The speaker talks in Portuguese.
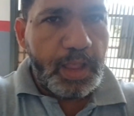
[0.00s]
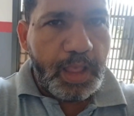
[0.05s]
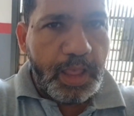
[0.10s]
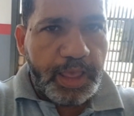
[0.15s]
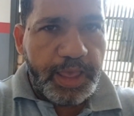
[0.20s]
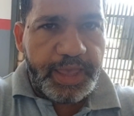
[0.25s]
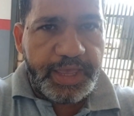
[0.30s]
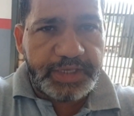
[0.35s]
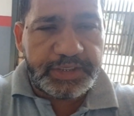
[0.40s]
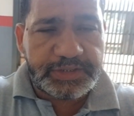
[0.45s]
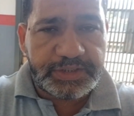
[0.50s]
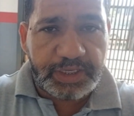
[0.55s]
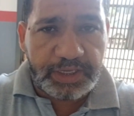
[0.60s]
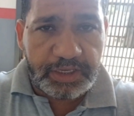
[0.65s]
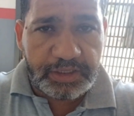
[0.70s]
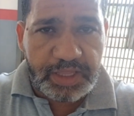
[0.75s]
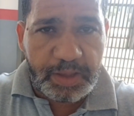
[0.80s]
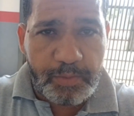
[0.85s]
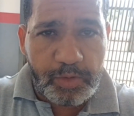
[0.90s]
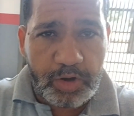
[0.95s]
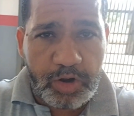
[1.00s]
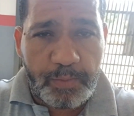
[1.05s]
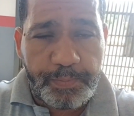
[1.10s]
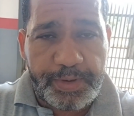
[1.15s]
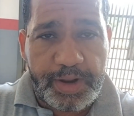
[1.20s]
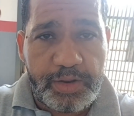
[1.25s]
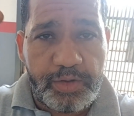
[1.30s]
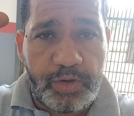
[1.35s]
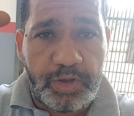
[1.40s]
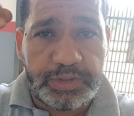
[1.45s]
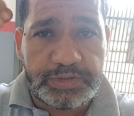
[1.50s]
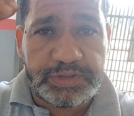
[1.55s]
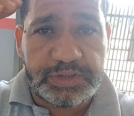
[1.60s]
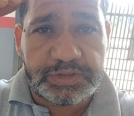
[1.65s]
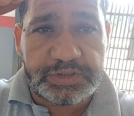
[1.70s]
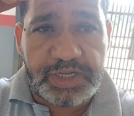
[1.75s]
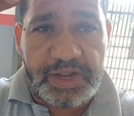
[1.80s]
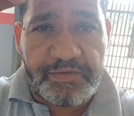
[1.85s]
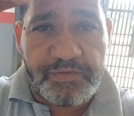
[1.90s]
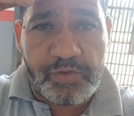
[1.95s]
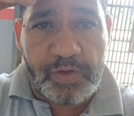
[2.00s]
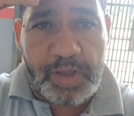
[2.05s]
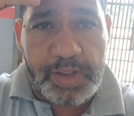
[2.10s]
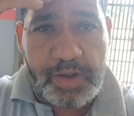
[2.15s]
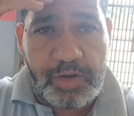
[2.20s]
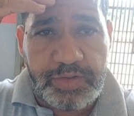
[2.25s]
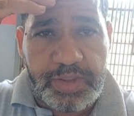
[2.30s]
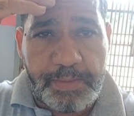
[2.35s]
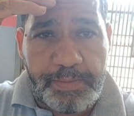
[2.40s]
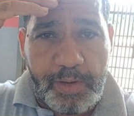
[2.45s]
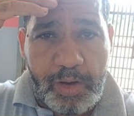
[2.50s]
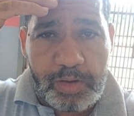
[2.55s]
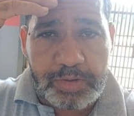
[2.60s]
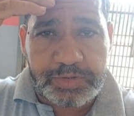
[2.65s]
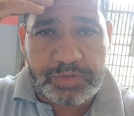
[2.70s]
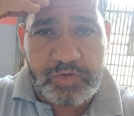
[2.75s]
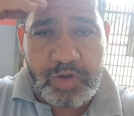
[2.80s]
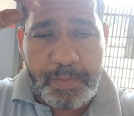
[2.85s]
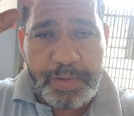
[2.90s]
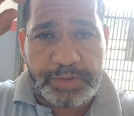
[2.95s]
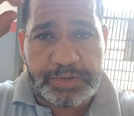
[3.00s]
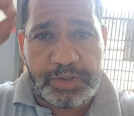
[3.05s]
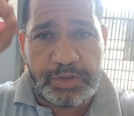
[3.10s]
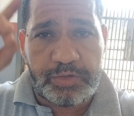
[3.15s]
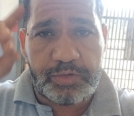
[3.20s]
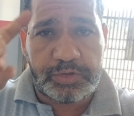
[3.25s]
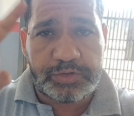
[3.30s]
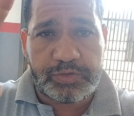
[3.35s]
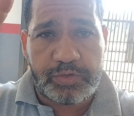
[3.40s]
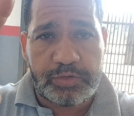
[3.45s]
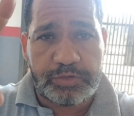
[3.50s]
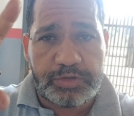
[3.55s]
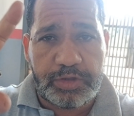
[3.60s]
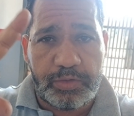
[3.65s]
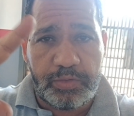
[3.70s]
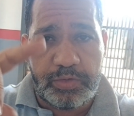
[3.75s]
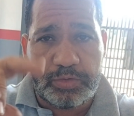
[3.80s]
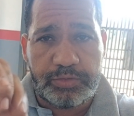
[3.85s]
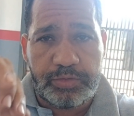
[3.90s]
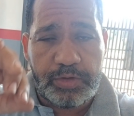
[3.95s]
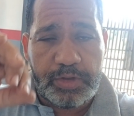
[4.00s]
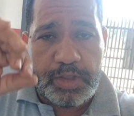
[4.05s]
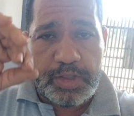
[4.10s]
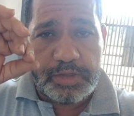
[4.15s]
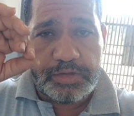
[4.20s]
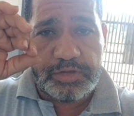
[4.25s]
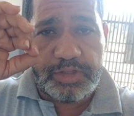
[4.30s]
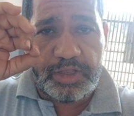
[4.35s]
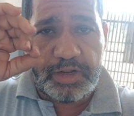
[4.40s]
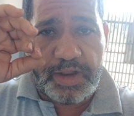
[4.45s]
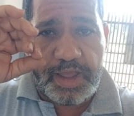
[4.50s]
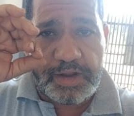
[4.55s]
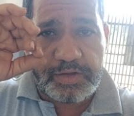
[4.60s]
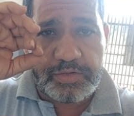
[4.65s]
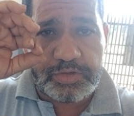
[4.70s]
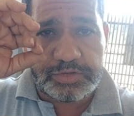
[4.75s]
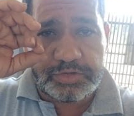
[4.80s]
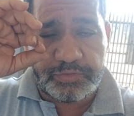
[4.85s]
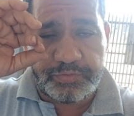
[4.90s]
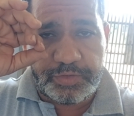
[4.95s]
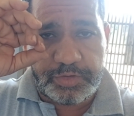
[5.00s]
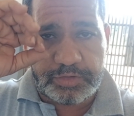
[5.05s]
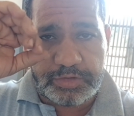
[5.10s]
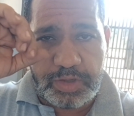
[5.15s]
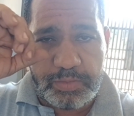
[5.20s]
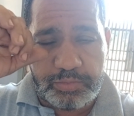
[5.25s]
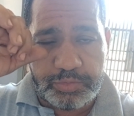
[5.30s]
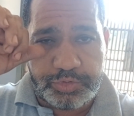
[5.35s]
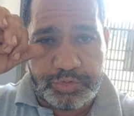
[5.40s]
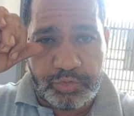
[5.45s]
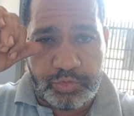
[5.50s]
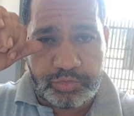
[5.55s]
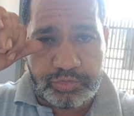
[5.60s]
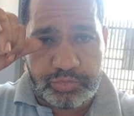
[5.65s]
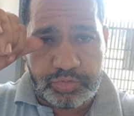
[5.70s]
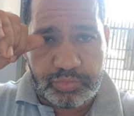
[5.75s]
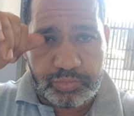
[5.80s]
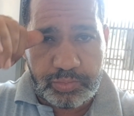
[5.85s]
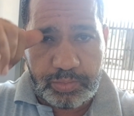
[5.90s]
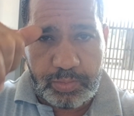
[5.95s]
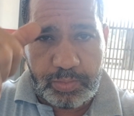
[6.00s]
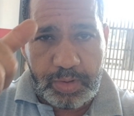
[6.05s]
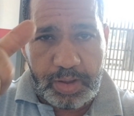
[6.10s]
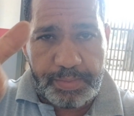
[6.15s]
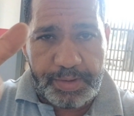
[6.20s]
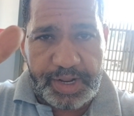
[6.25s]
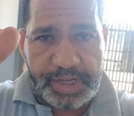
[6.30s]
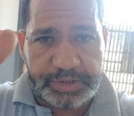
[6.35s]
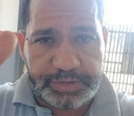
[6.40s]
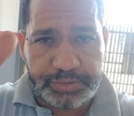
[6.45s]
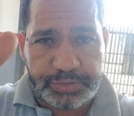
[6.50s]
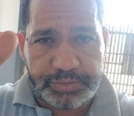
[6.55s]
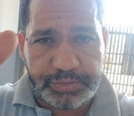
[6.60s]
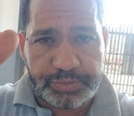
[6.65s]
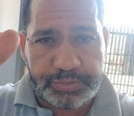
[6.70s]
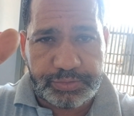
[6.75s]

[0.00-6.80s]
É isso aí, dá moral para nós. Se inscreve no canal da Box, compartilha o nosso conteúdo. Dê like no nosso vídeo. Tamo junto, um abraço.